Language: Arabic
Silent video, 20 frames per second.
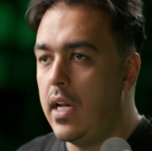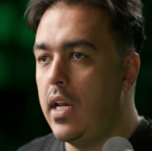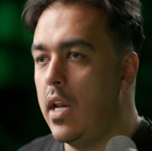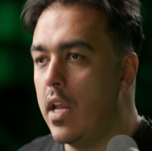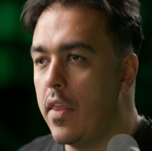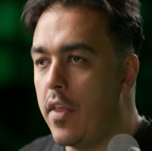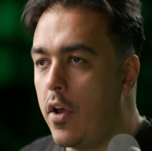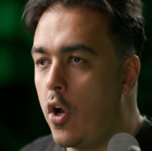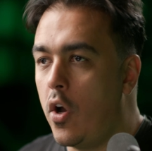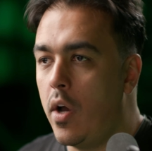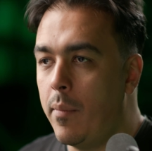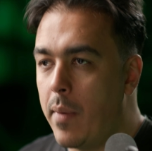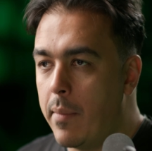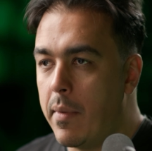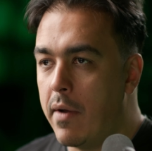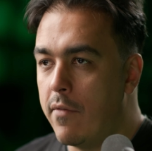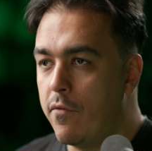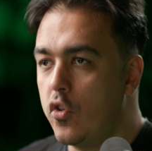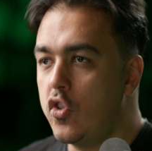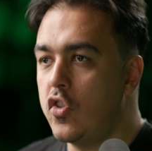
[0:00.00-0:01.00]
اللي نضعه
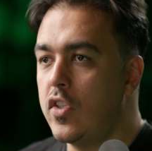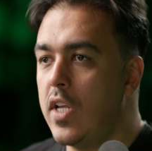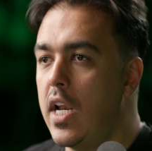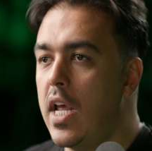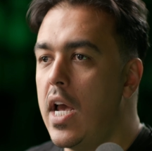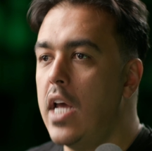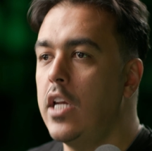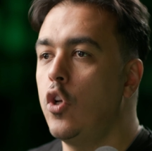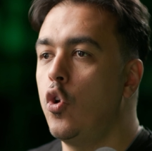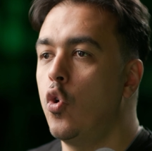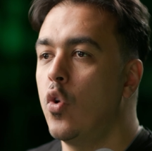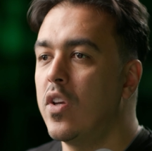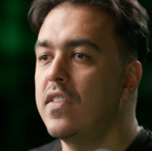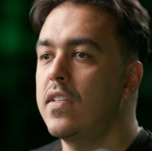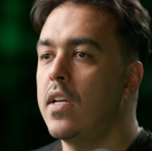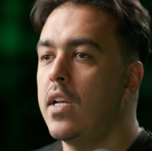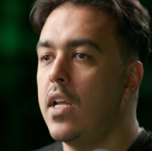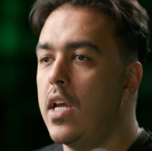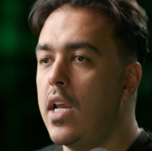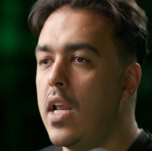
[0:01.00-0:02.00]
أمام أنفسنا الآن أنه
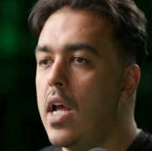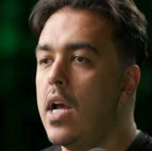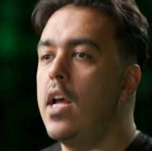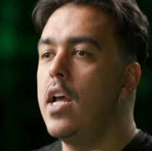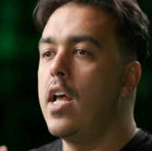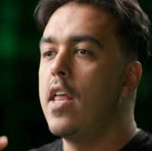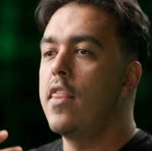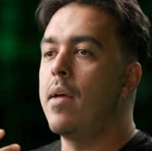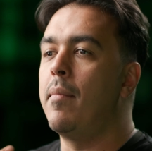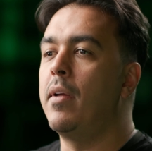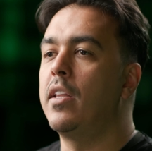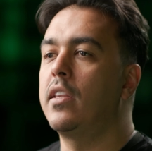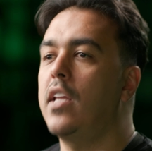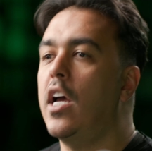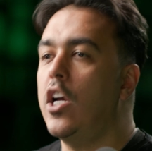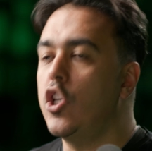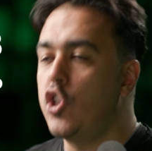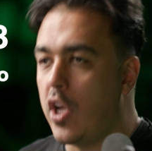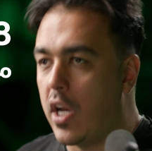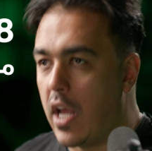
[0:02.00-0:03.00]
نصل إلى
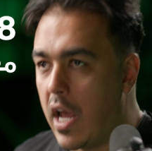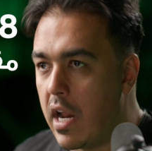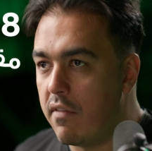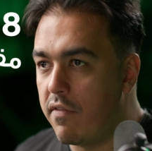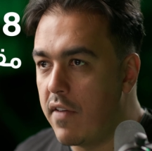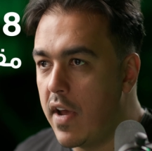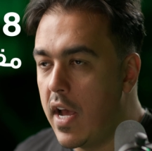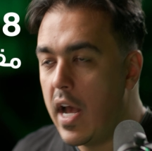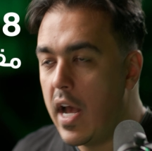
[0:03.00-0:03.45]
18 ألف